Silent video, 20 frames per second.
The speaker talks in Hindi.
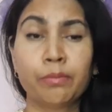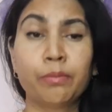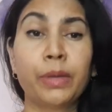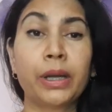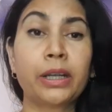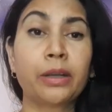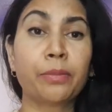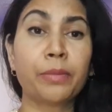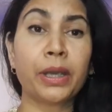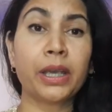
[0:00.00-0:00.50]

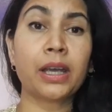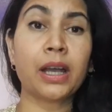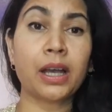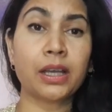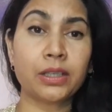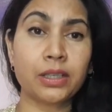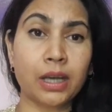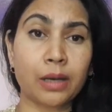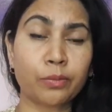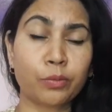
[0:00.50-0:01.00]
बट मैं
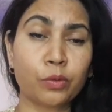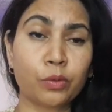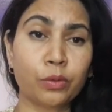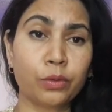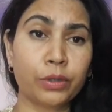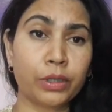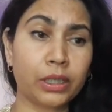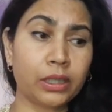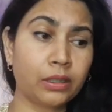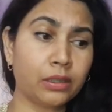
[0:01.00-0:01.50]
आज
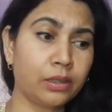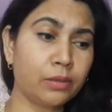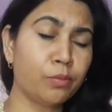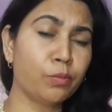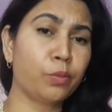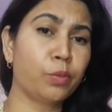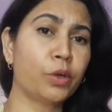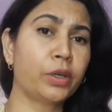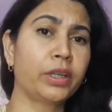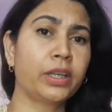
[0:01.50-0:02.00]
आपको एक
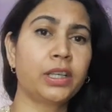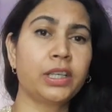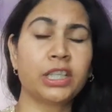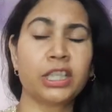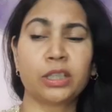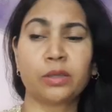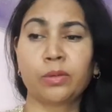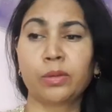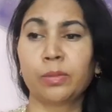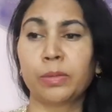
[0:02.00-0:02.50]
इम्पॉर्टेंट
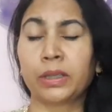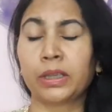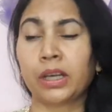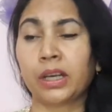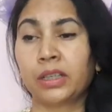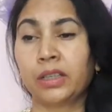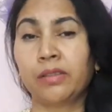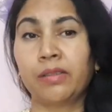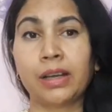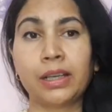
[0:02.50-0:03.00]
चीज़ भी
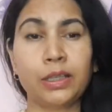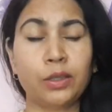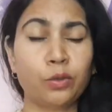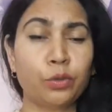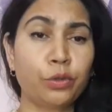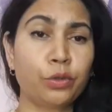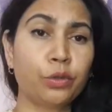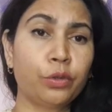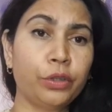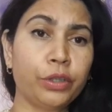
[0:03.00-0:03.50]
बताने वाली
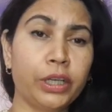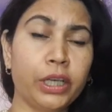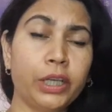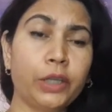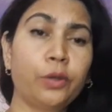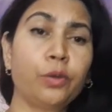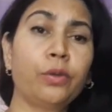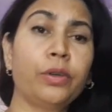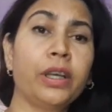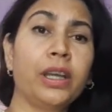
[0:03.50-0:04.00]
हूँ जो डे
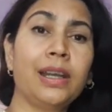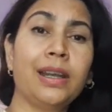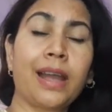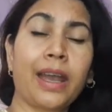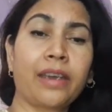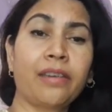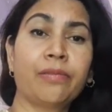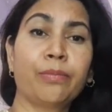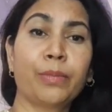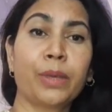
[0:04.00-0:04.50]
टू डे
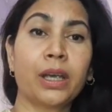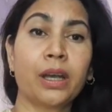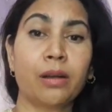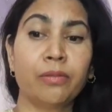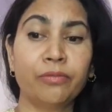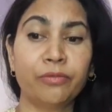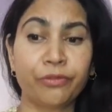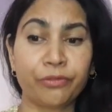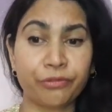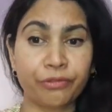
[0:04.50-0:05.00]
लाइफ में
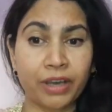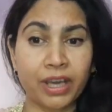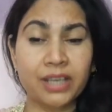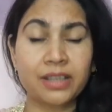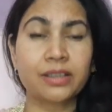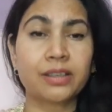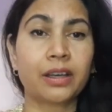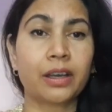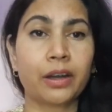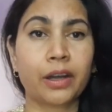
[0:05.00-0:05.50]
हम
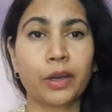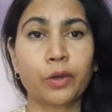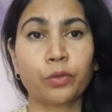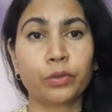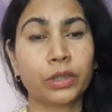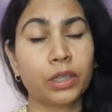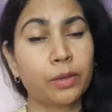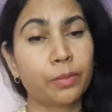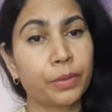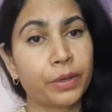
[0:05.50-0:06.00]
फेस कर रहे
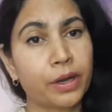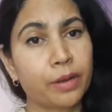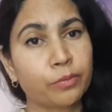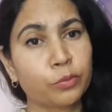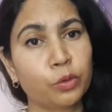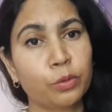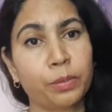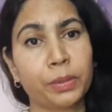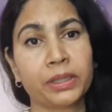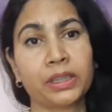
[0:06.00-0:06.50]
होते हैं पर
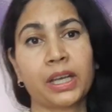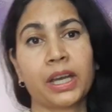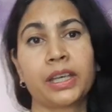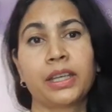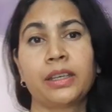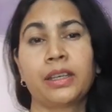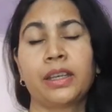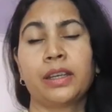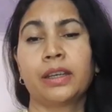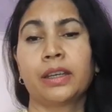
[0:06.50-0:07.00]
हमको पता
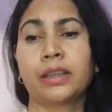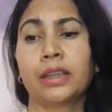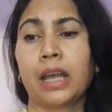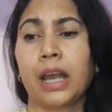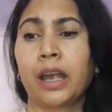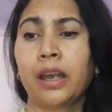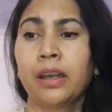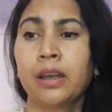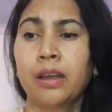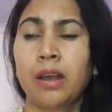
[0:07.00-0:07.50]
ही नहीं रहता है